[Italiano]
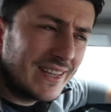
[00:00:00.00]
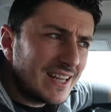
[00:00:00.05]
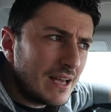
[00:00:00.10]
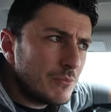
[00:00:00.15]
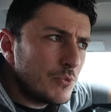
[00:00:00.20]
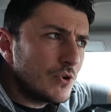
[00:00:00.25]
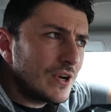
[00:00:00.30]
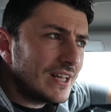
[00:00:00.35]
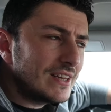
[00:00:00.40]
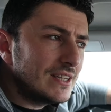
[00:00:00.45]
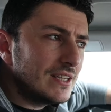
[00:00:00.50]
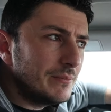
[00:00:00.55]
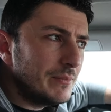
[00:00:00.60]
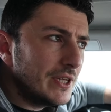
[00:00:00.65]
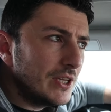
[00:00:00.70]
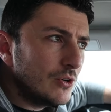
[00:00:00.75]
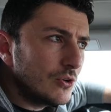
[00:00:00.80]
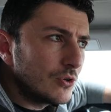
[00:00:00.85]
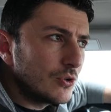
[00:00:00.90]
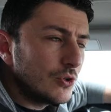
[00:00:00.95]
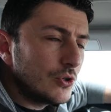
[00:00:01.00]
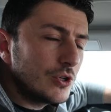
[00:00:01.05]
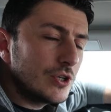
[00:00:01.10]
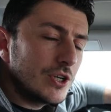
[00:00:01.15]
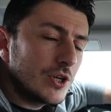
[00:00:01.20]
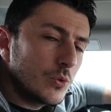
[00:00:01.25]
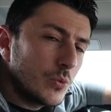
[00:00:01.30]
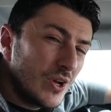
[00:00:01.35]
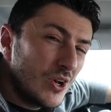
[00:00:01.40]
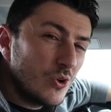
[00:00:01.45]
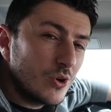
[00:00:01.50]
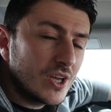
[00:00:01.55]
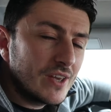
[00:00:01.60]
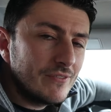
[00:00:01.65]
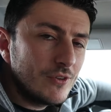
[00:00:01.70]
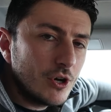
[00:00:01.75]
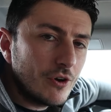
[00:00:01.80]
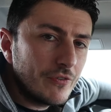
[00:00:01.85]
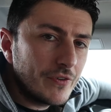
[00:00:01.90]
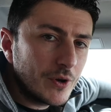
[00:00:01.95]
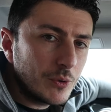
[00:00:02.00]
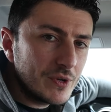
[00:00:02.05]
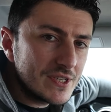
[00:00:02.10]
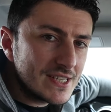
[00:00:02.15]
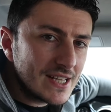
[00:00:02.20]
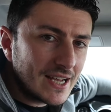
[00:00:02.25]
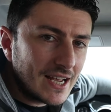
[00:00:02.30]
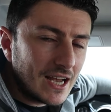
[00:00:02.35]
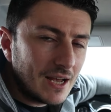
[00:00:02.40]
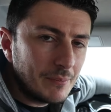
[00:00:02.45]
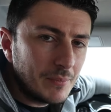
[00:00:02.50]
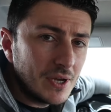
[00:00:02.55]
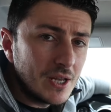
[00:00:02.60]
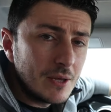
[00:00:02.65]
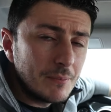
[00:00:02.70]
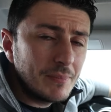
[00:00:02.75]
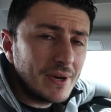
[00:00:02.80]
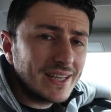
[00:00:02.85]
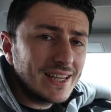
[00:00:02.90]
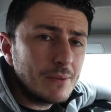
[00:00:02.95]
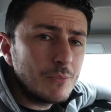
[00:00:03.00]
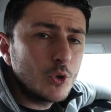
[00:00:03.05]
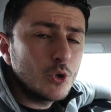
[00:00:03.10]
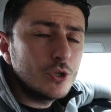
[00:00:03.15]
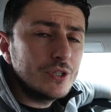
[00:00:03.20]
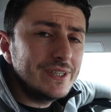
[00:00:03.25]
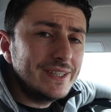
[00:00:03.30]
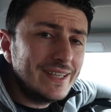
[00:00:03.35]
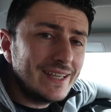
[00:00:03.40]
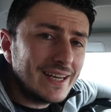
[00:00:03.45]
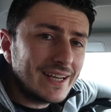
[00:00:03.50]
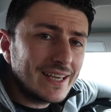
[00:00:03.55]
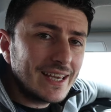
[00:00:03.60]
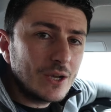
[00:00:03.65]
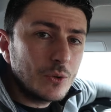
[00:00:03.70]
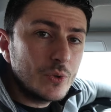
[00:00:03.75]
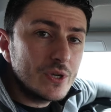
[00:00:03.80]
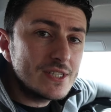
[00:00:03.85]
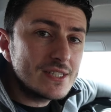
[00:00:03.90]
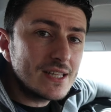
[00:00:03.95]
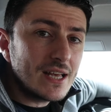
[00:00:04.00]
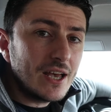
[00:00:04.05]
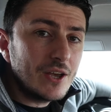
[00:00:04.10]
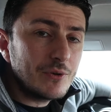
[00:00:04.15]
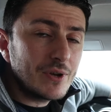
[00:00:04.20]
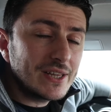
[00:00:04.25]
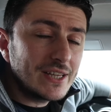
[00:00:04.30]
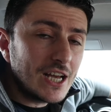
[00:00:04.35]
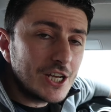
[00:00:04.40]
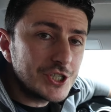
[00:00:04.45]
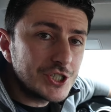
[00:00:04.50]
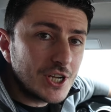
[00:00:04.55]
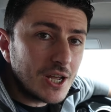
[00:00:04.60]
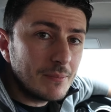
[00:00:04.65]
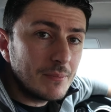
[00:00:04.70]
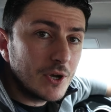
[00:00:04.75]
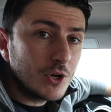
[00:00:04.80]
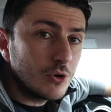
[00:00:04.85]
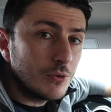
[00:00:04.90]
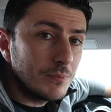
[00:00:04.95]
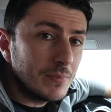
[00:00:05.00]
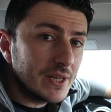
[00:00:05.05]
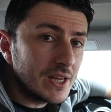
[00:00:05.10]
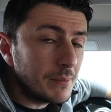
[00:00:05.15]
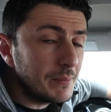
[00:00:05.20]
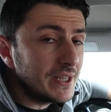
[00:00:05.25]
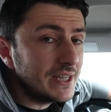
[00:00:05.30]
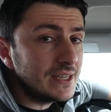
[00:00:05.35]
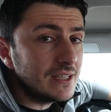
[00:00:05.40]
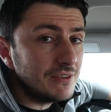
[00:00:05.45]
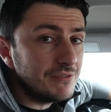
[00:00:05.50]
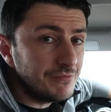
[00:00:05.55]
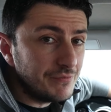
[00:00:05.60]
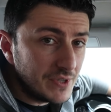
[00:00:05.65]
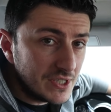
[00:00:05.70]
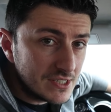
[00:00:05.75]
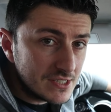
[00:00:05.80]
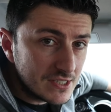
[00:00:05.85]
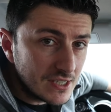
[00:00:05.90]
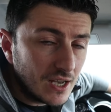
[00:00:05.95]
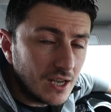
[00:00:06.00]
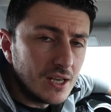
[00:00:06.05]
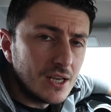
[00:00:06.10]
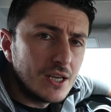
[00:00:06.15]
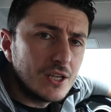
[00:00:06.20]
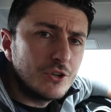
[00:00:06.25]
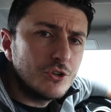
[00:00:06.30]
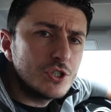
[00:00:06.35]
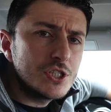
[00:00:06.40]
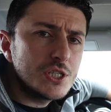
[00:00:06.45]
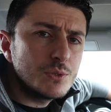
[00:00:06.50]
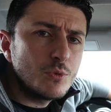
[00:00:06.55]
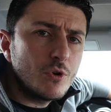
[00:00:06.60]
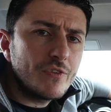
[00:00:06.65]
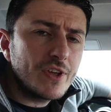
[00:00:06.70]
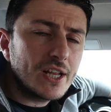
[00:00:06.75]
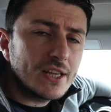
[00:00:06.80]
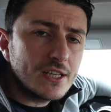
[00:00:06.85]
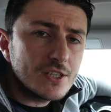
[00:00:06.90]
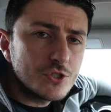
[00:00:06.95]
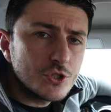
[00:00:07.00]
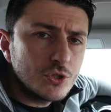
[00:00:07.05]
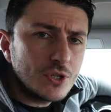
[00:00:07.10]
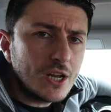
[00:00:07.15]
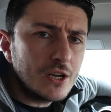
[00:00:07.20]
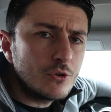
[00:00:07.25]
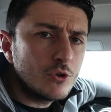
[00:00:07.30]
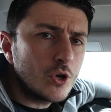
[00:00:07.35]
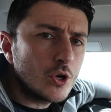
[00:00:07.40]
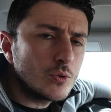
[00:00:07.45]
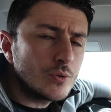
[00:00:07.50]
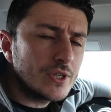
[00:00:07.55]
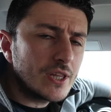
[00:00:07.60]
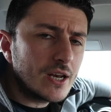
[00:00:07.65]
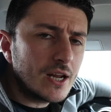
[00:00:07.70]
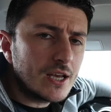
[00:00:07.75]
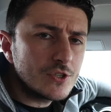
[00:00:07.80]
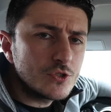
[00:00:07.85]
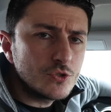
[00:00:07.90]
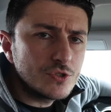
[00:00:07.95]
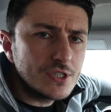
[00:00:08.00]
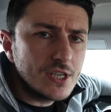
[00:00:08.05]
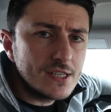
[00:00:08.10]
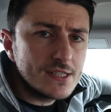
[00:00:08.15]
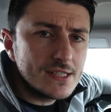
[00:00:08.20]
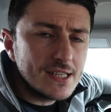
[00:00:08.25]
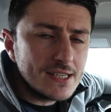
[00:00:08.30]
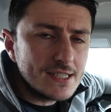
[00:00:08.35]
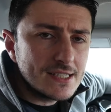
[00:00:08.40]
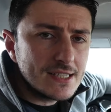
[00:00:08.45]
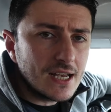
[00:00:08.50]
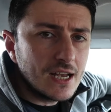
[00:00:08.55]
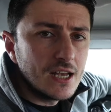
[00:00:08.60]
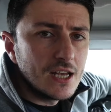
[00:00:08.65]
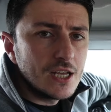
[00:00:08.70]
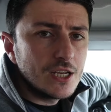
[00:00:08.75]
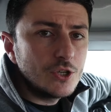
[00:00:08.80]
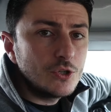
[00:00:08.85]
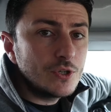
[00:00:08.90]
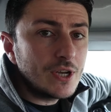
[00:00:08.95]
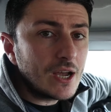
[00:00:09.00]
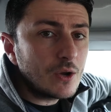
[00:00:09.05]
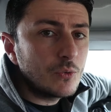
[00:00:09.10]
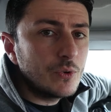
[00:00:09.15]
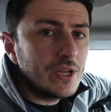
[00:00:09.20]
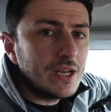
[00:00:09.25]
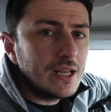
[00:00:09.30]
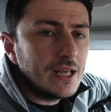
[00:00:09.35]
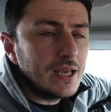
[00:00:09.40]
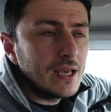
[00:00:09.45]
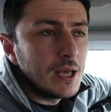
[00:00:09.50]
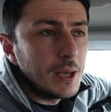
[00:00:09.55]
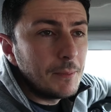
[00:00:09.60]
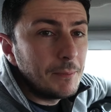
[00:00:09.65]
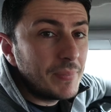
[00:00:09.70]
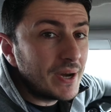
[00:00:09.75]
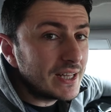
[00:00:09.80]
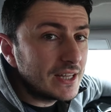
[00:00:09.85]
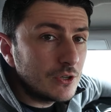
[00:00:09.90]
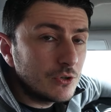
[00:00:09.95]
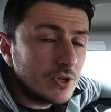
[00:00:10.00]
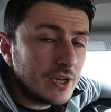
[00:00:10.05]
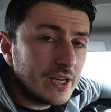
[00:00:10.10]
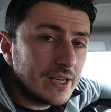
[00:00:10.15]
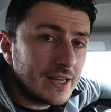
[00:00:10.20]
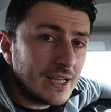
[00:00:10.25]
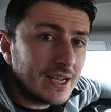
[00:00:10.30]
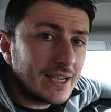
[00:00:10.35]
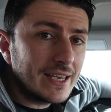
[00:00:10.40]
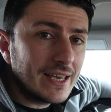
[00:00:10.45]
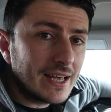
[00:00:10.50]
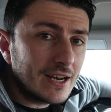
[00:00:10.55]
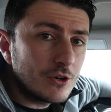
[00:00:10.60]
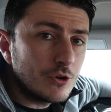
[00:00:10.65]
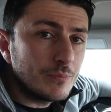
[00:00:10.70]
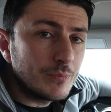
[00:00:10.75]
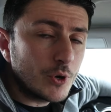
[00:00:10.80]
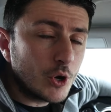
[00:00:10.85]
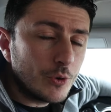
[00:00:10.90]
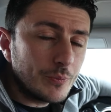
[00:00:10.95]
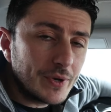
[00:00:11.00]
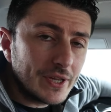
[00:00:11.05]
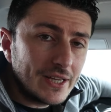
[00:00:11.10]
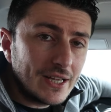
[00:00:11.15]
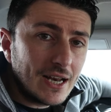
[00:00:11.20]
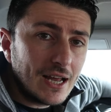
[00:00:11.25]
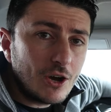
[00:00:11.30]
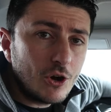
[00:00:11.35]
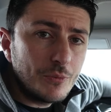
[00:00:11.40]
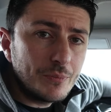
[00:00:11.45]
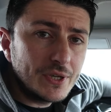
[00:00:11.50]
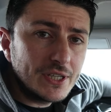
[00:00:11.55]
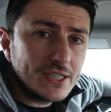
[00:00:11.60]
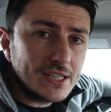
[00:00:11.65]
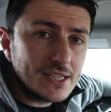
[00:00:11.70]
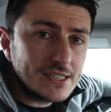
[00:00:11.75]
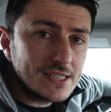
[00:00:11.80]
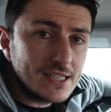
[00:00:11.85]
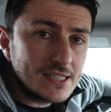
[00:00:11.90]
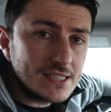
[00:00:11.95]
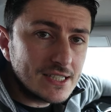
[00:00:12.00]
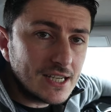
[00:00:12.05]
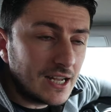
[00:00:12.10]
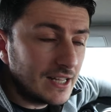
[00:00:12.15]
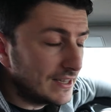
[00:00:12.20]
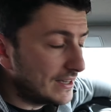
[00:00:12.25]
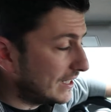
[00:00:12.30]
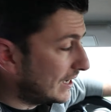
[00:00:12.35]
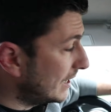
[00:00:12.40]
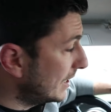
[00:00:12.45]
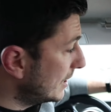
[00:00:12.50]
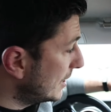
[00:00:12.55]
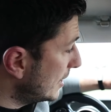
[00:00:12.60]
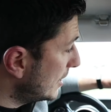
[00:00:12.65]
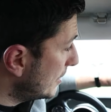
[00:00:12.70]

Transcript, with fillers: Partiamo un attimino con quello che vi offre questa cam. Partiamo col dire che questa è una dashcam completamente fissa. Non si muoverà da sola, non ruoterà su se stessa, non ha quelle particolarità che erano proprie della Omni 360